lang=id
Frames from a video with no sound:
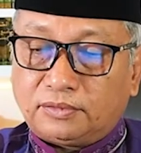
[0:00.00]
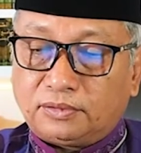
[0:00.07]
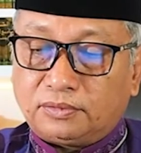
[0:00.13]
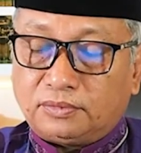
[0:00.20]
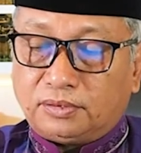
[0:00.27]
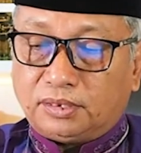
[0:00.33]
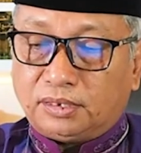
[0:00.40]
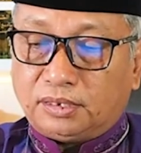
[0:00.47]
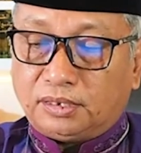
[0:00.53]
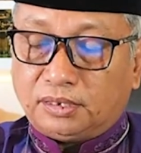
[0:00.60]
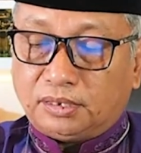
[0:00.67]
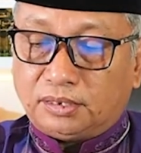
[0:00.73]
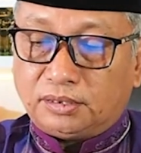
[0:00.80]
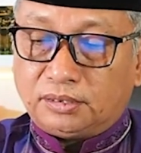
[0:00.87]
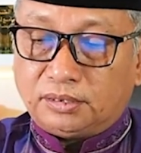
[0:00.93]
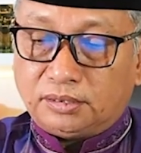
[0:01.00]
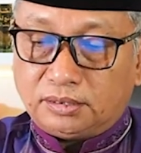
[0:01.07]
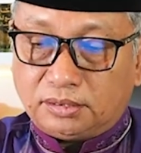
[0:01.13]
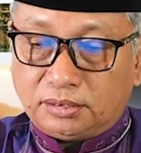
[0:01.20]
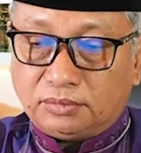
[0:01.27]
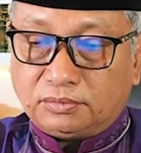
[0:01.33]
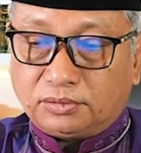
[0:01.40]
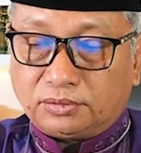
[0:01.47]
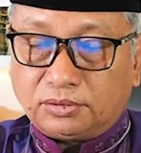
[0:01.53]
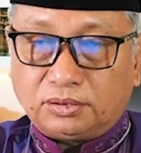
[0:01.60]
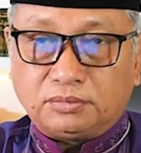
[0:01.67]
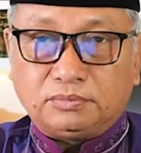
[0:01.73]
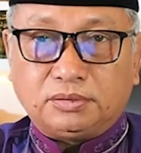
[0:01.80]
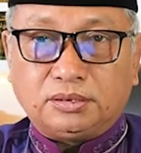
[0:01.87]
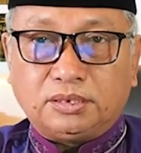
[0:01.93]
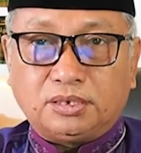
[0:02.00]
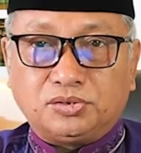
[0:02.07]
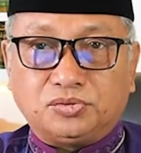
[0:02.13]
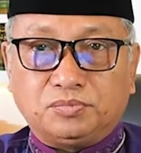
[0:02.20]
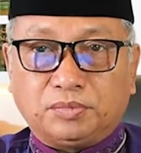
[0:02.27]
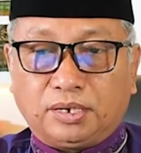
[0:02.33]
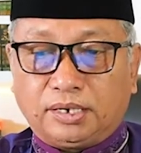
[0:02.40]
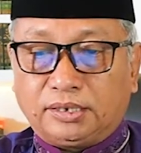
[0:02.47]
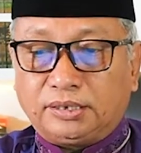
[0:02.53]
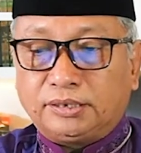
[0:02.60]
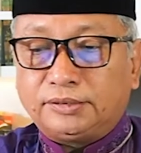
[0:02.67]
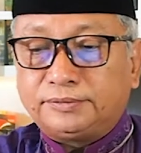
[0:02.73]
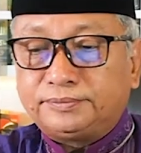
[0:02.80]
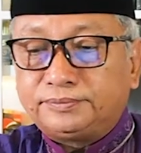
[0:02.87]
wa ala alihi wa sahbihi ajmain.